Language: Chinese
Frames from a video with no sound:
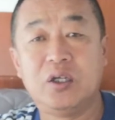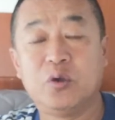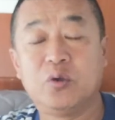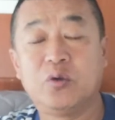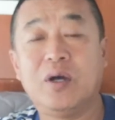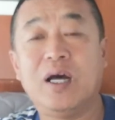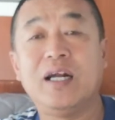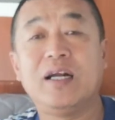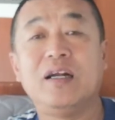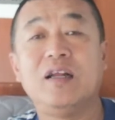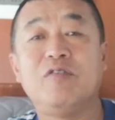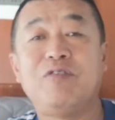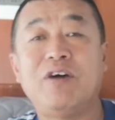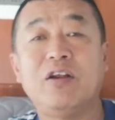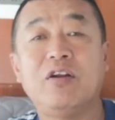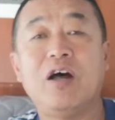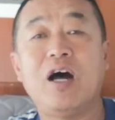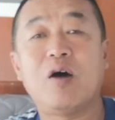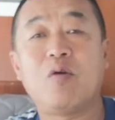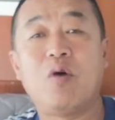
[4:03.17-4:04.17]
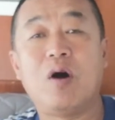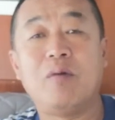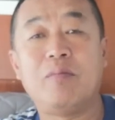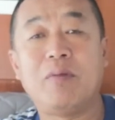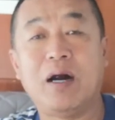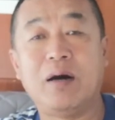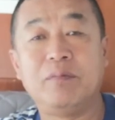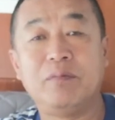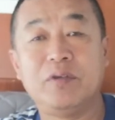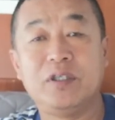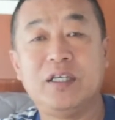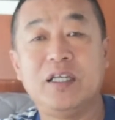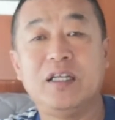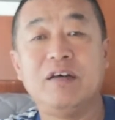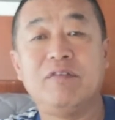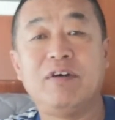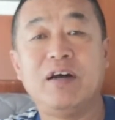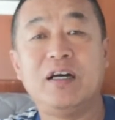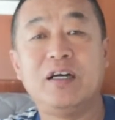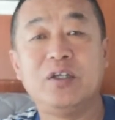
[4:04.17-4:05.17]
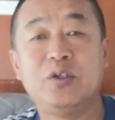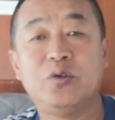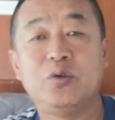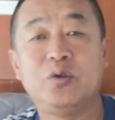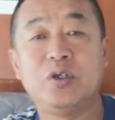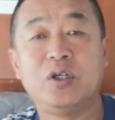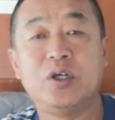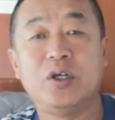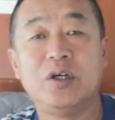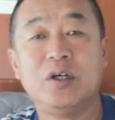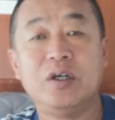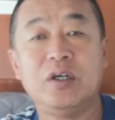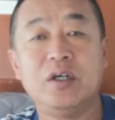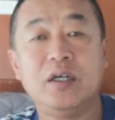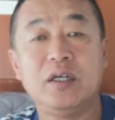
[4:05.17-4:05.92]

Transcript: 有多大能力发多大光吧。现在反正就是